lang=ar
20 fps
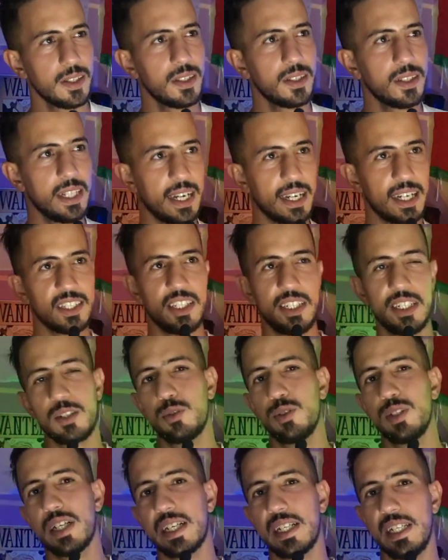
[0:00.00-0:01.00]
لحقاش حنا
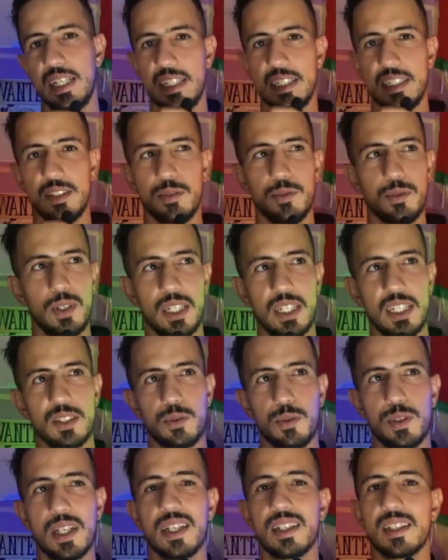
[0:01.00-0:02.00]
كنا قلالين ولايه
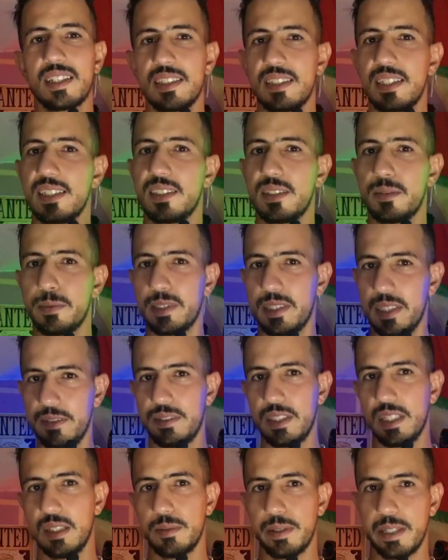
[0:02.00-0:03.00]
وهران كتهز بزاف
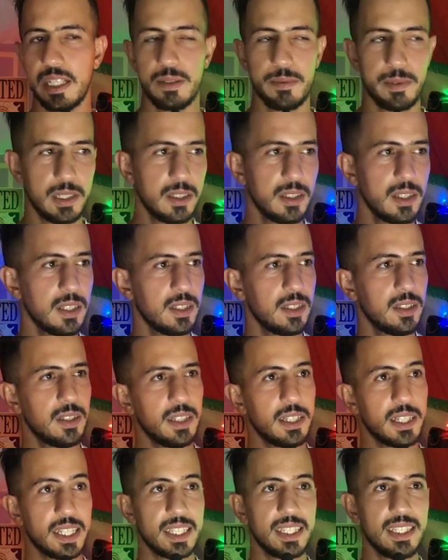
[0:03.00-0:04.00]
ديال المغاربه
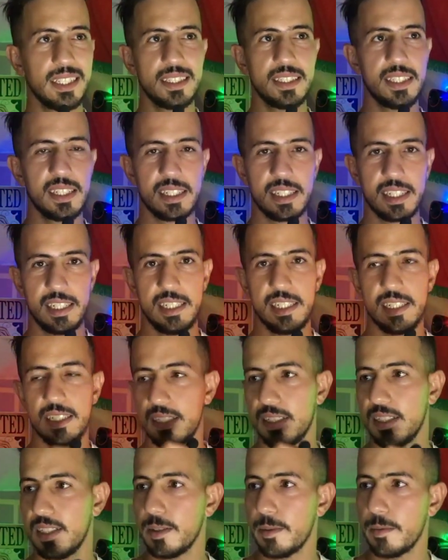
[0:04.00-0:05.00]
ليزان قليله
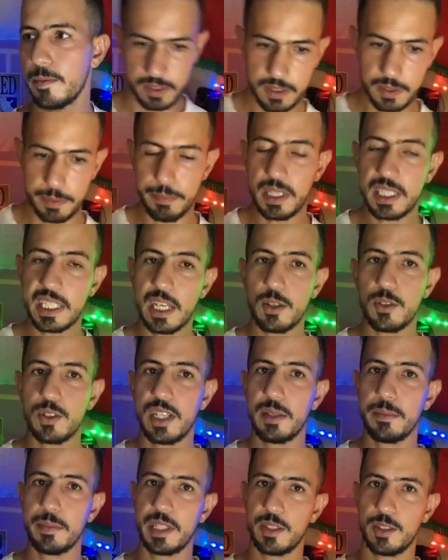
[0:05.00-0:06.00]
تما داروا
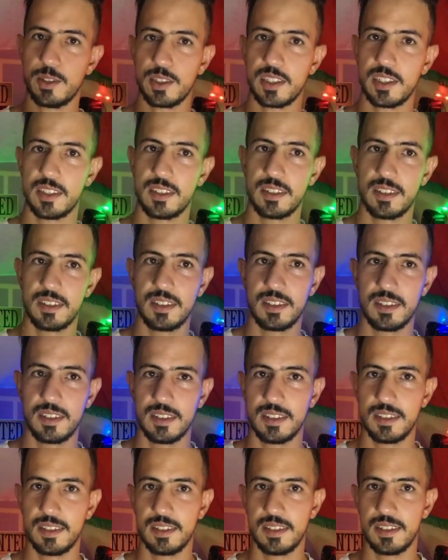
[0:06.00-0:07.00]
لنا المينوت
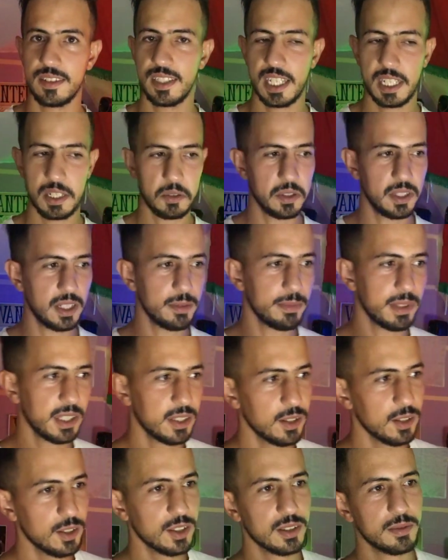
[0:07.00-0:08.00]
داروا لنا
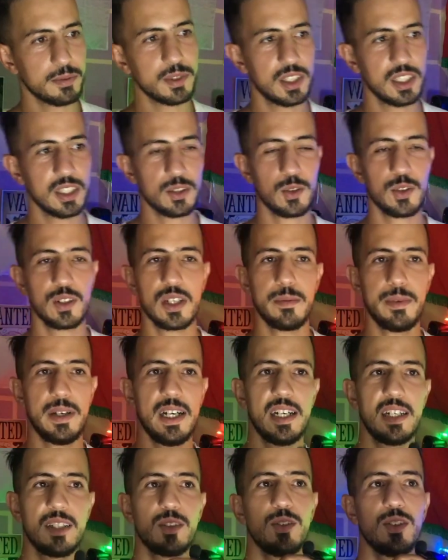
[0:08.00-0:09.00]
المينوت مشينا دخلنا
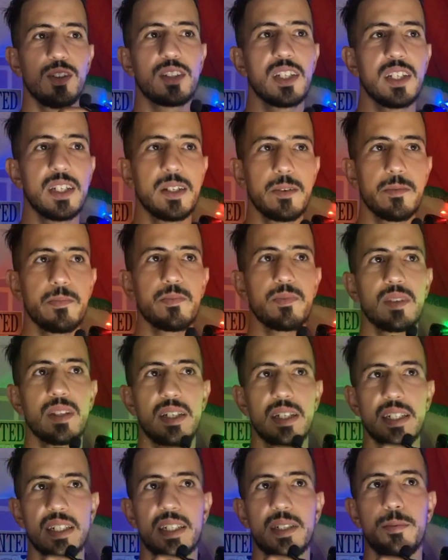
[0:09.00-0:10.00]
مع هادوك
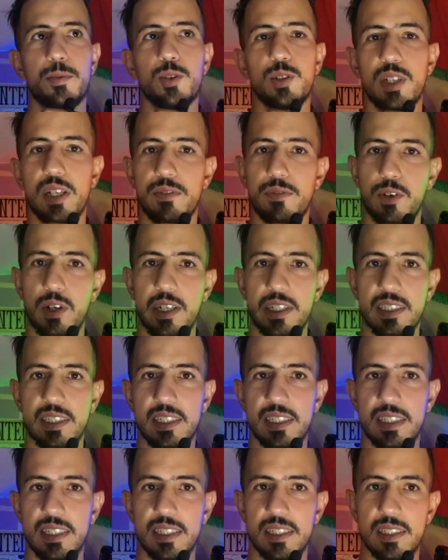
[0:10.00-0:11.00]
ركبونا في واحد
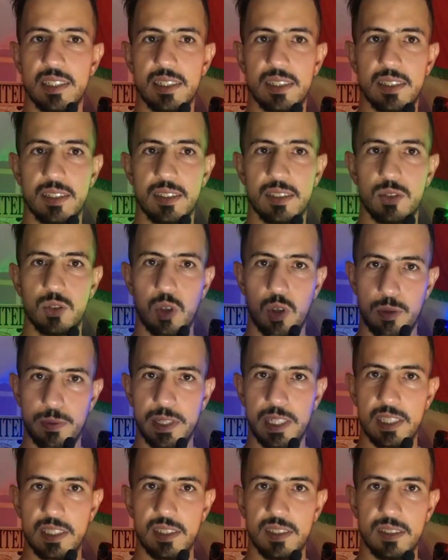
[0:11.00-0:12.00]

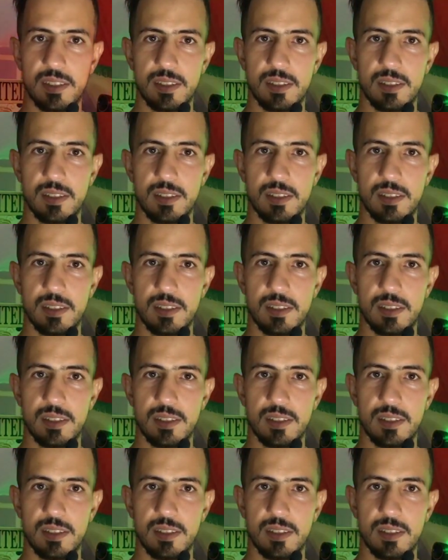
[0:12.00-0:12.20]
الطوبيس آه،